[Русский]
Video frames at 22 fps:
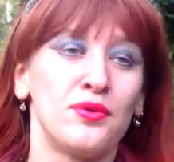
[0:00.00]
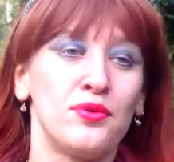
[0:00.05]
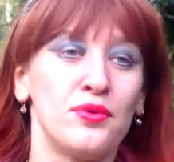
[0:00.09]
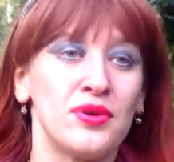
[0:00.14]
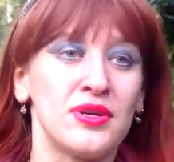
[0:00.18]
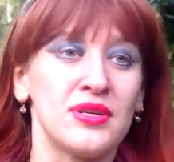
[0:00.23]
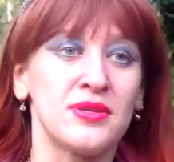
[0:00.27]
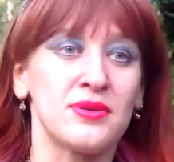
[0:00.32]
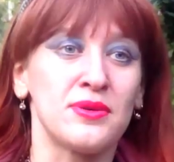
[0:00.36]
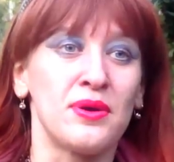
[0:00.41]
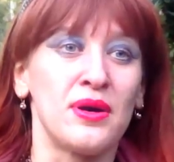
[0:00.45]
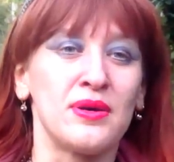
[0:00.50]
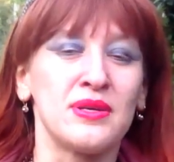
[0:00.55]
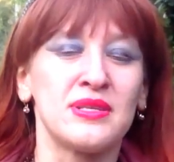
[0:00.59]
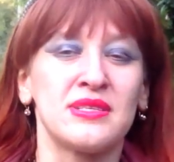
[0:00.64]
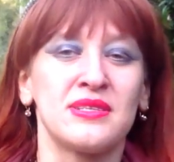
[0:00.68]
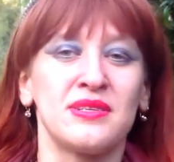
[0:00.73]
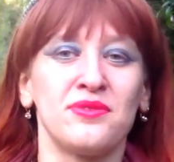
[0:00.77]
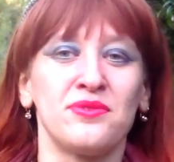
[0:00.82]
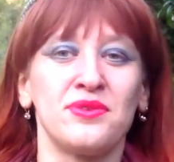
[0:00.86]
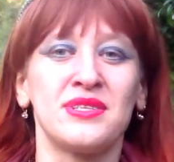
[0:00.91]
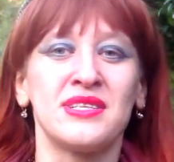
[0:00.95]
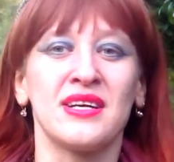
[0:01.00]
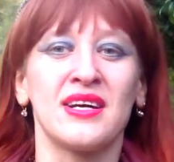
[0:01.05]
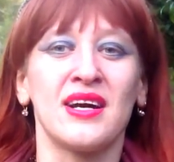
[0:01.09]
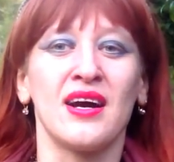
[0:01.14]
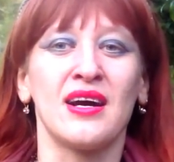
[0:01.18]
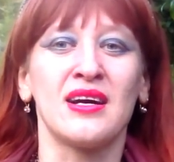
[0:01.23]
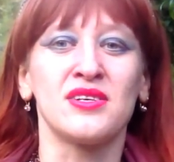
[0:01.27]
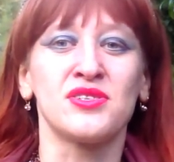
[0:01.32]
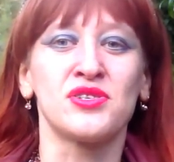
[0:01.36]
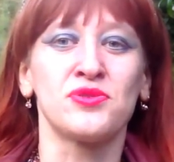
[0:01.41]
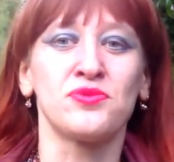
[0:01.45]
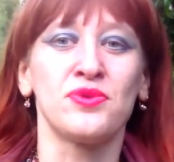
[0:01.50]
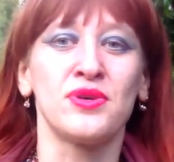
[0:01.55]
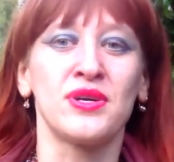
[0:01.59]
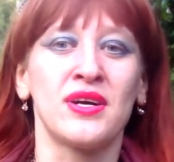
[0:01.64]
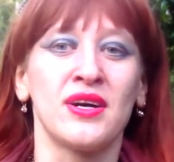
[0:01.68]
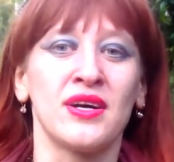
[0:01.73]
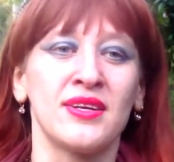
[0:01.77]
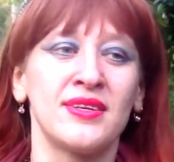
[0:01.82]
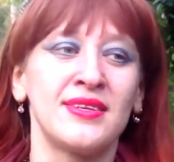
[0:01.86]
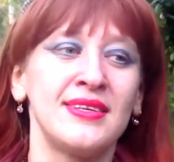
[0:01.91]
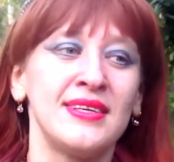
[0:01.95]
Горы становятся как живой
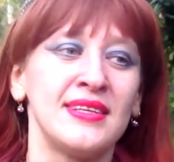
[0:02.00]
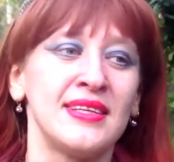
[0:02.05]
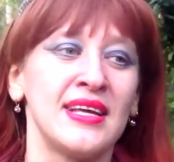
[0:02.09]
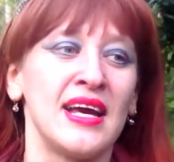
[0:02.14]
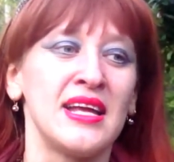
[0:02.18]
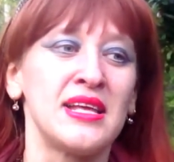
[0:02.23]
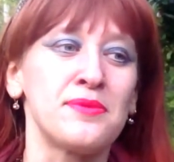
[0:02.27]
картиной,